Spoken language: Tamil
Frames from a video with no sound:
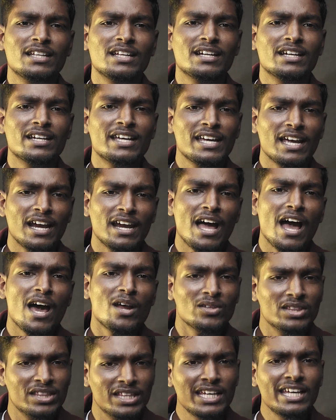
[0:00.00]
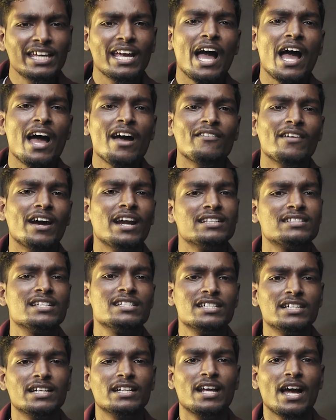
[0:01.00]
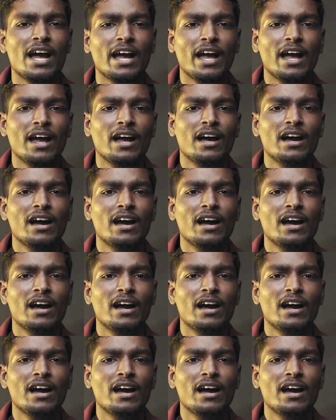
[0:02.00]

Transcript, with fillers: தேர்தலுக்கு எல்லாரும் தீயாக வேலை செஞ்சுட்டு இருக்காங்க